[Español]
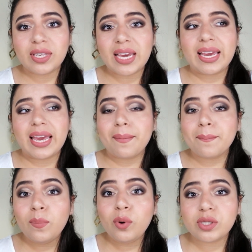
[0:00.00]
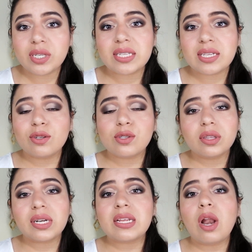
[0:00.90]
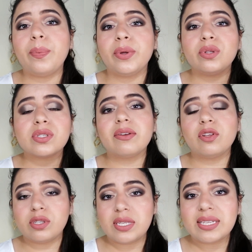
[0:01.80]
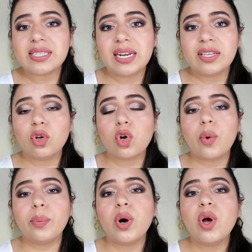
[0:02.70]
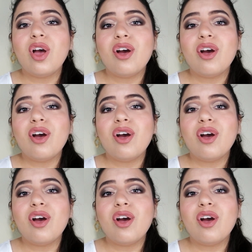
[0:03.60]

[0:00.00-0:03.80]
ya que muchas de nosotras los productos que nos están saliendo como